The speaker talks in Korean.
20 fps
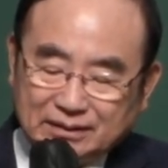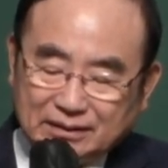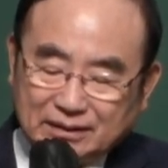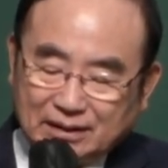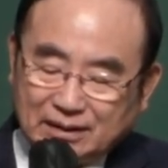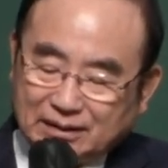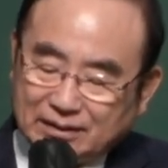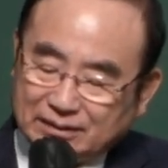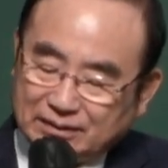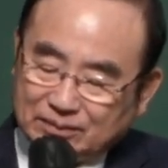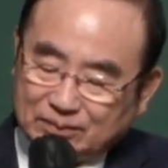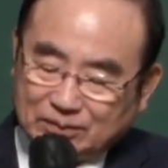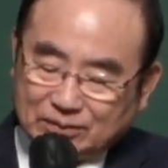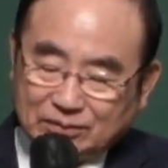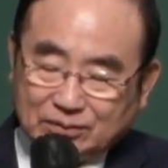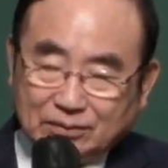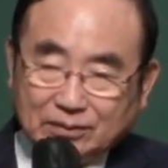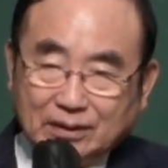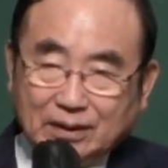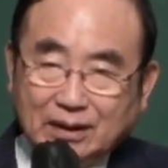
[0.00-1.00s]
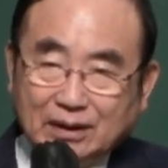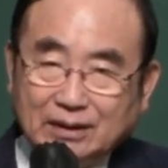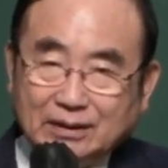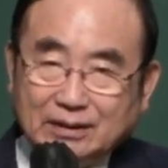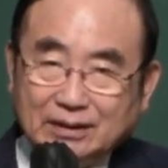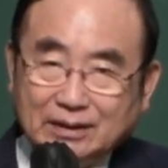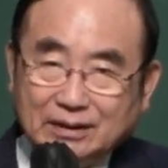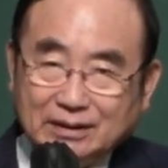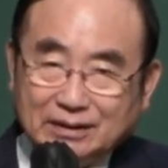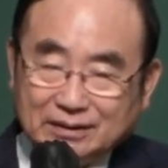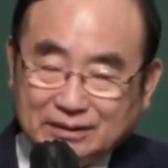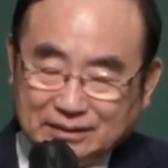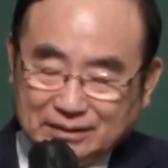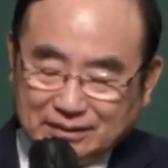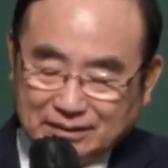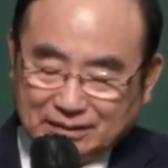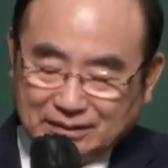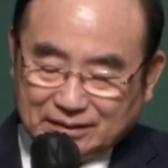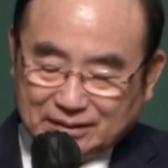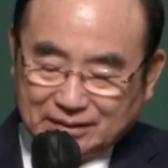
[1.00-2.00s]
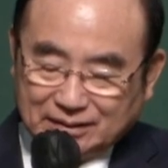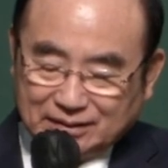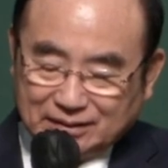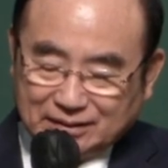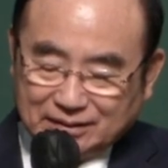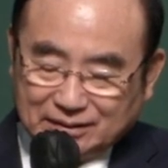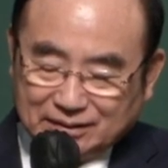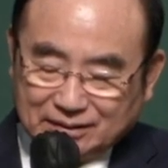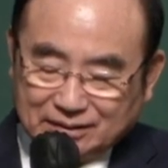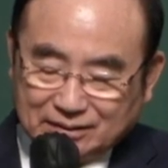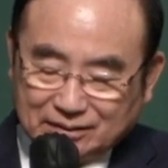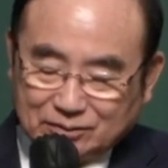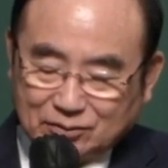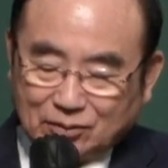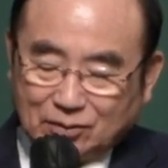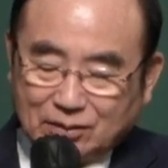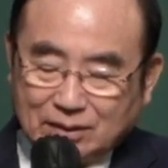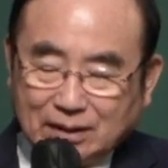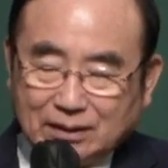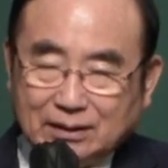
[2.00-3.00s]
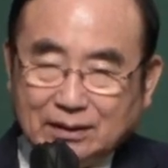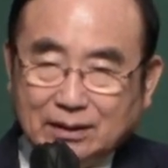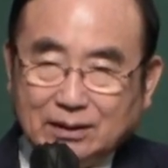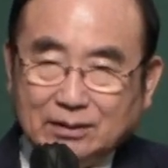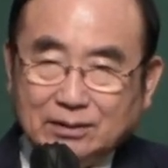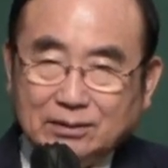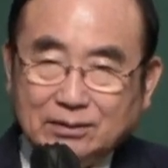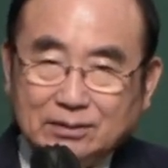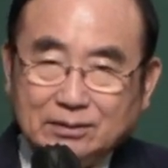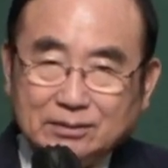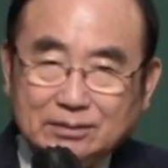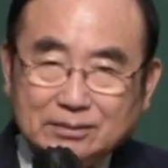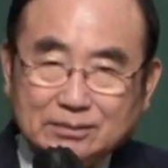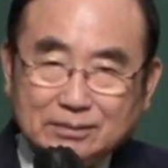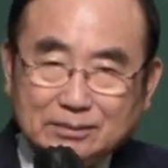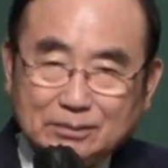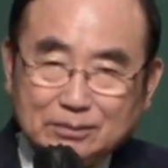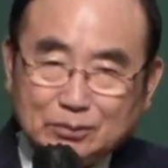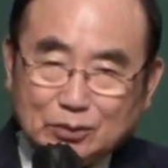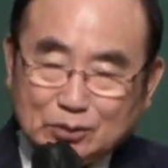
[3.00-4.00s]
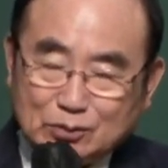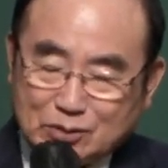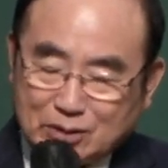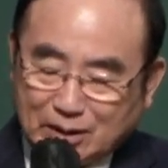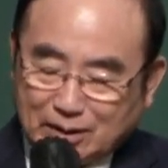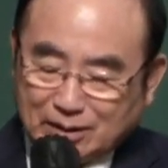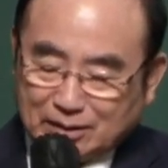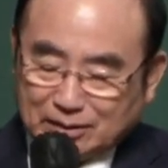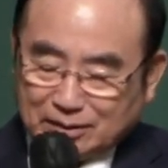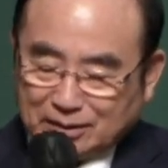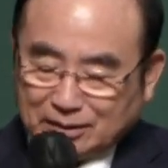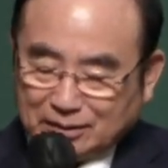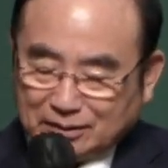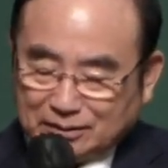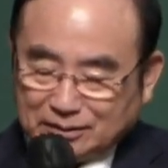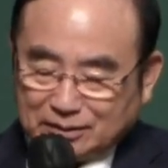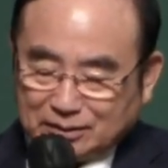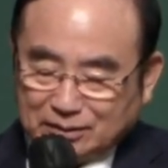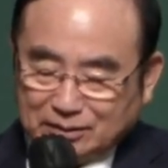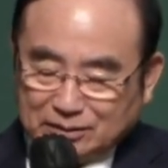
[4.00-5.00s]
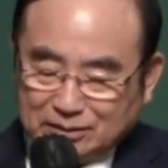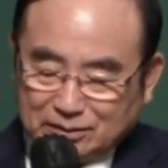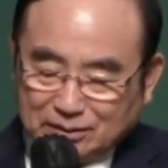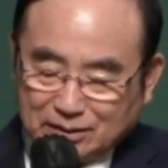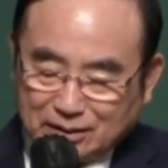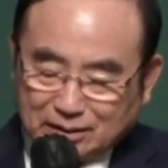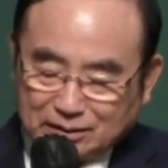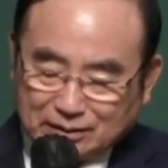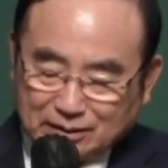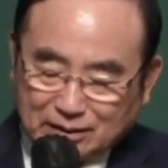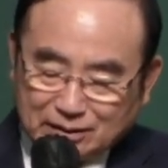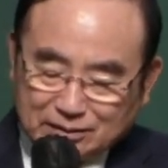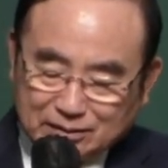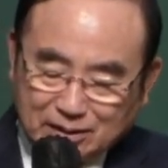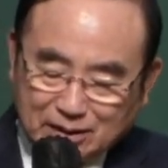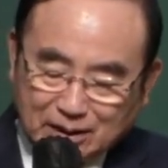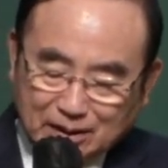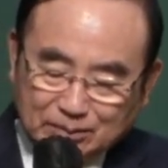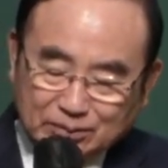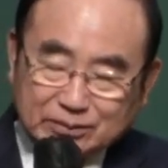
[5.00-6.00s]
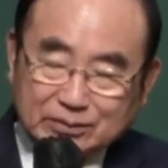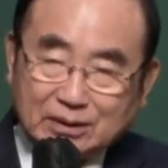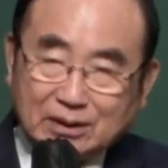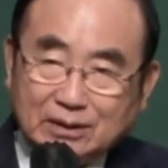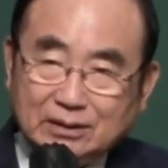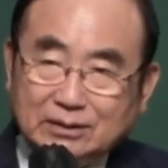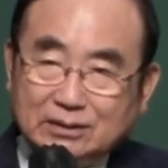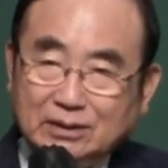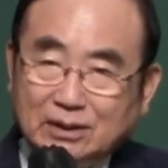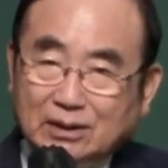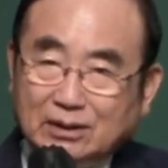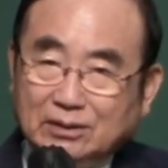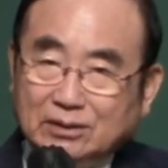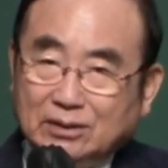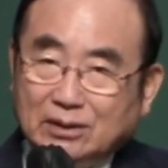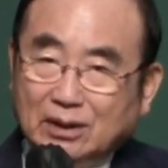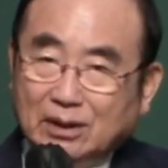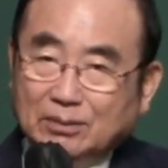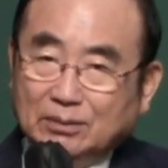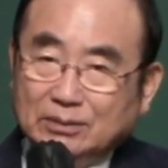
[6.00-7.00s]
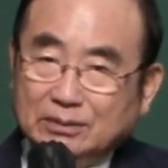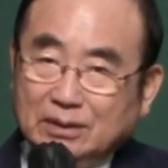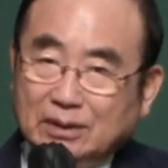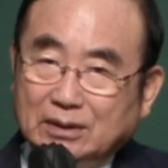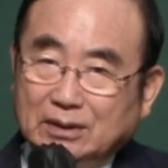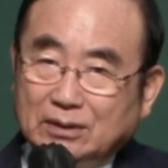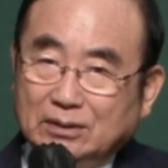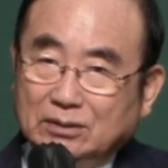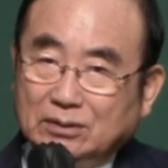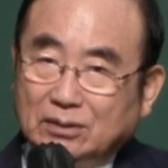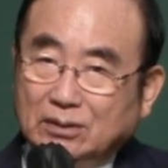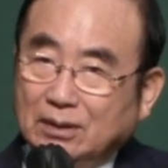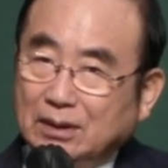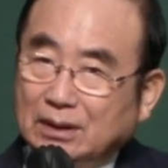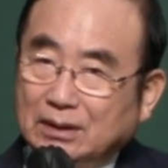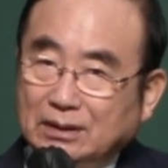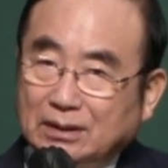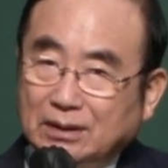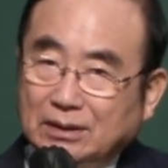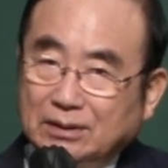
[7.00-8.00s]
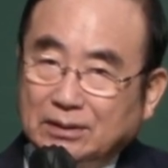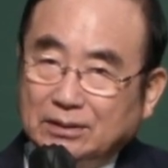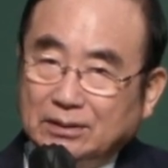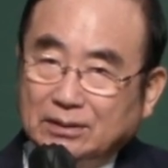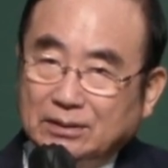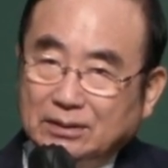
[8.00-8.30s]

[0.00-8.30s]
야, 이거 보통 일 아니다. 똑같아요. 제가 뭐 전철을 갖다 한 대분 네 탔는데, 대분 네 탔는데 똑같아요.